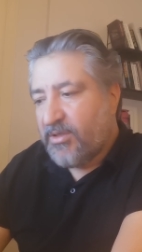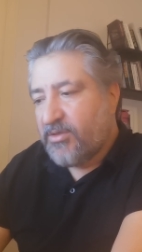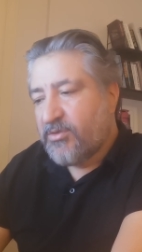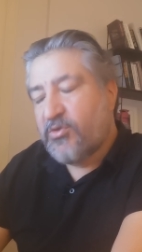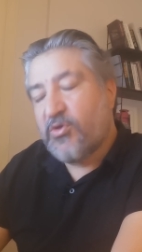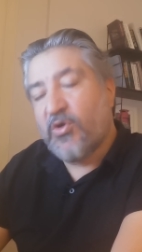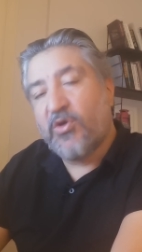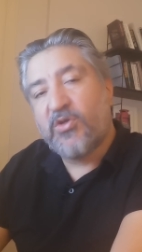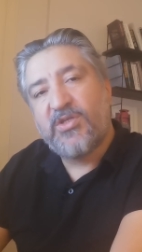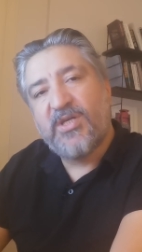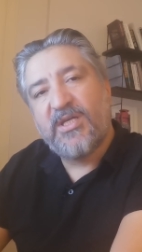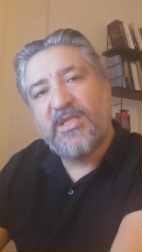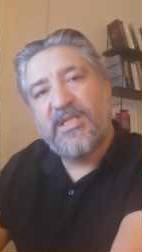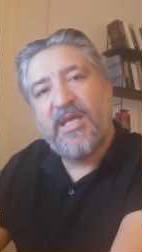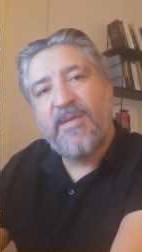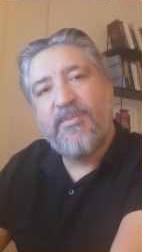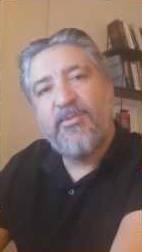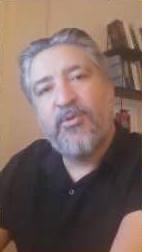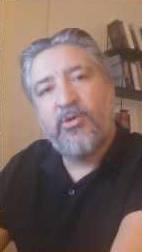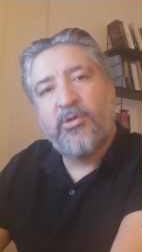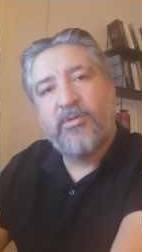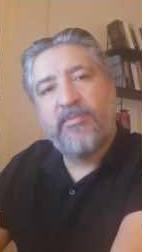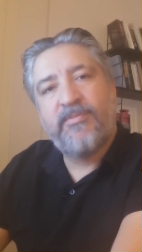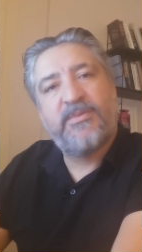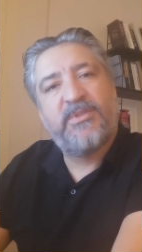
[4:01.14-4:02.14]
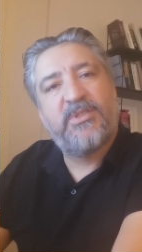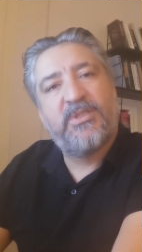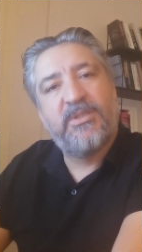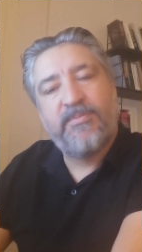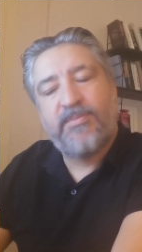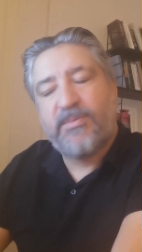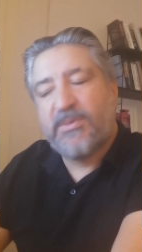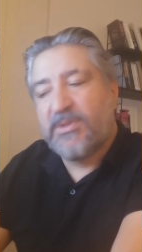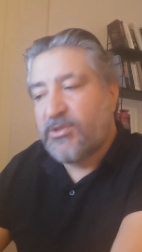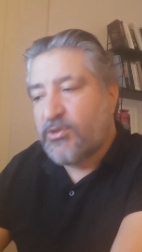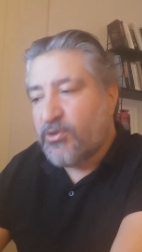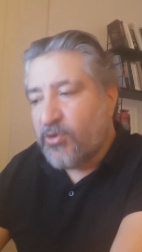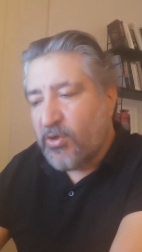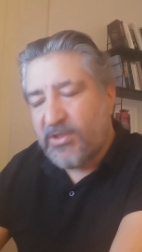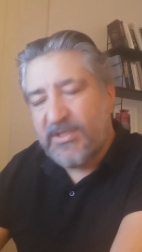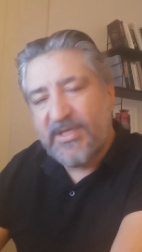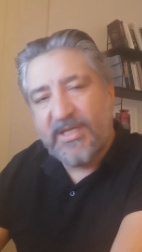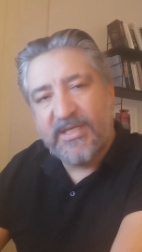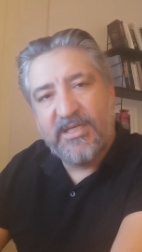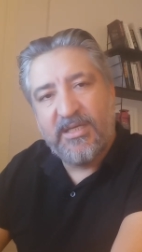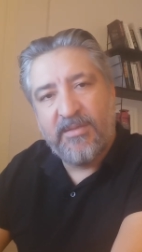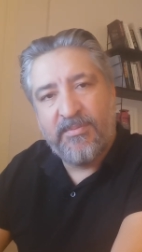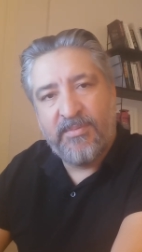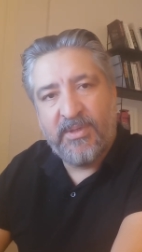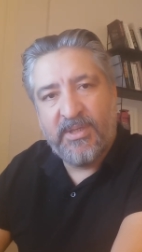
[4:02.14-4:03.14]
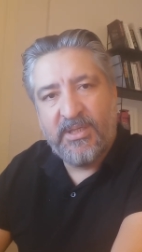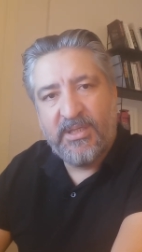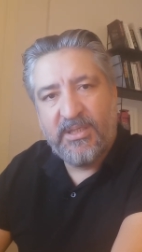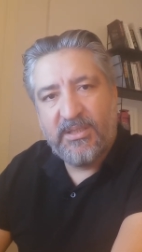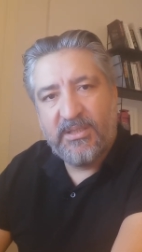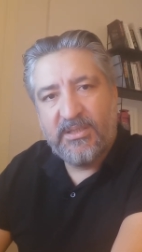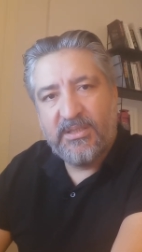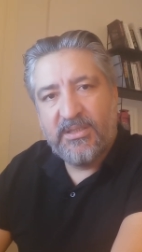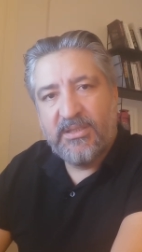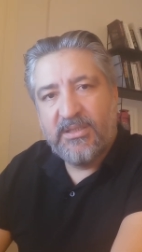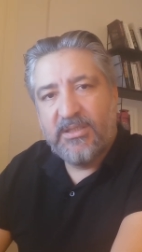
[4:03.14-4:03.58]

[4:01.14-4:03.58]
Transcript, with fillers: Sosa demiyorum tıpkı Sosa gibi.